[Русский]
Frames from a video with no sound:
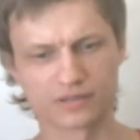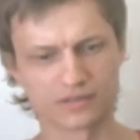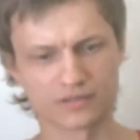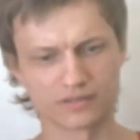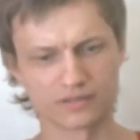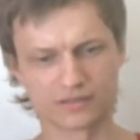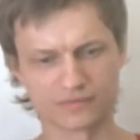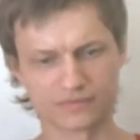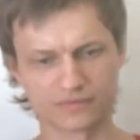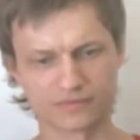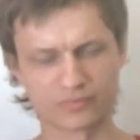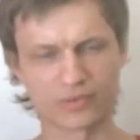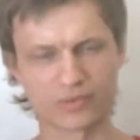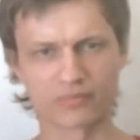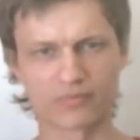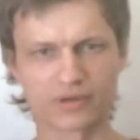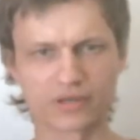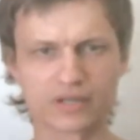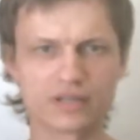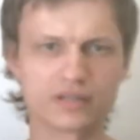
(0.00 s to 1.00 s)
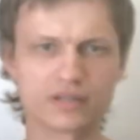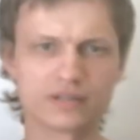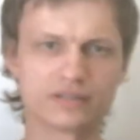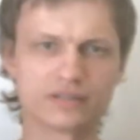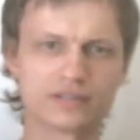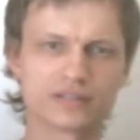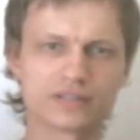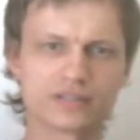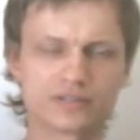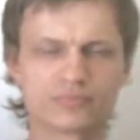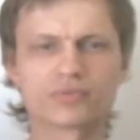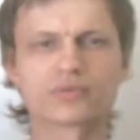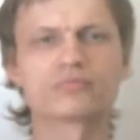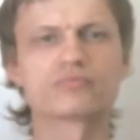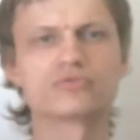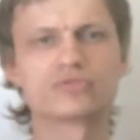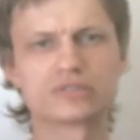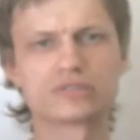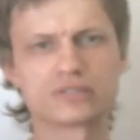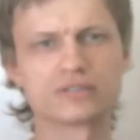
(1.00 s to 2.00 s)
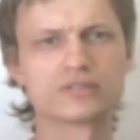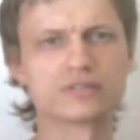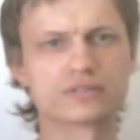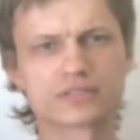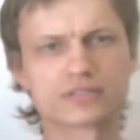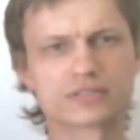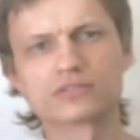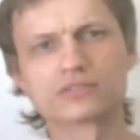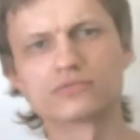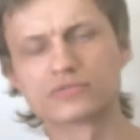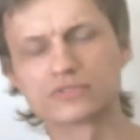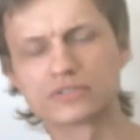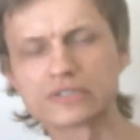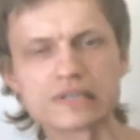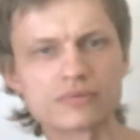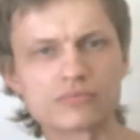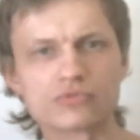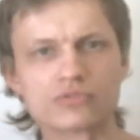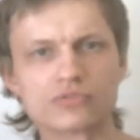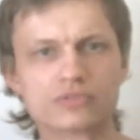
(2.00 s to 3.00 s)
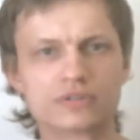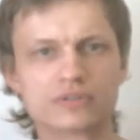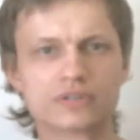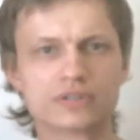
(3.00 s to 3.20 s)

или вы проболели и пропустили целую тему,